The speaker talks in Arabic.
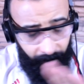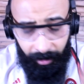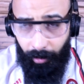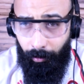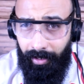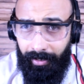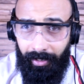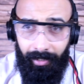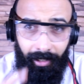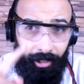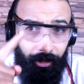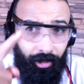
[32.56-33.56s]
هذا هو اللي
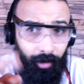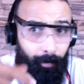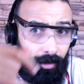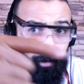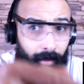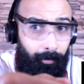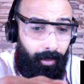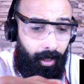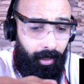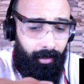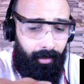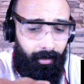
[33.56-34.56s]
كاين حيت باش تفهم
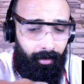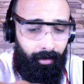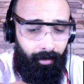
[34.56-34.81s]
تراك